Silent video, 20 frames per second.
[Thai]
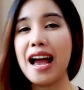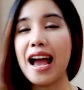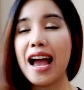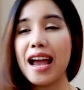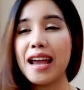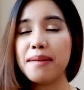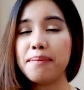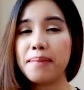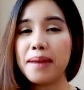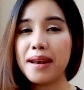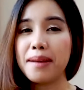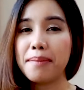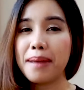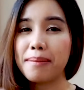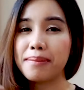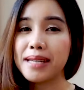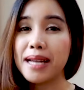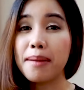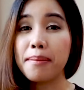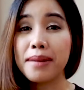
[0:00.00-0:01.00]
ให้เป็นแบ
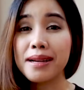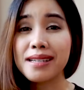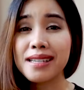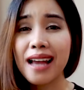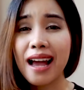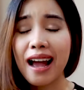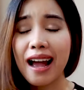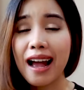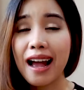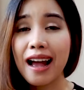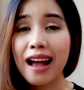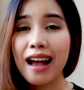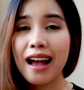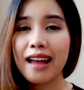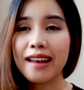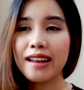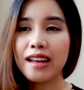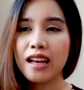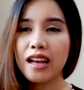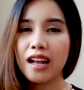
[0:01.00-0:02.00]
บธรรมชา
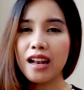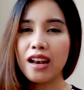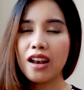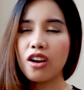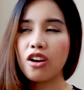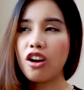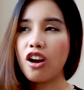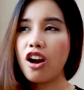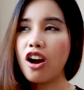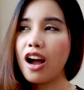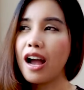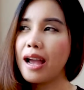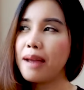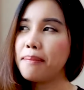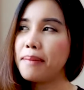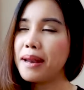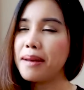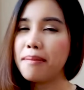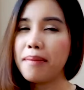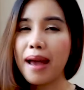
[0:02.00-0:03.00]
ติแล้วก็ให้
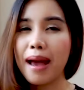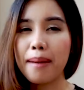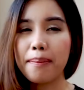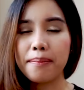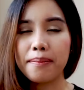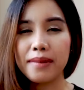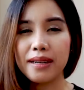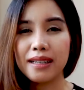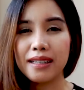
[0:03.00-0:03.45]
เป็นแบบ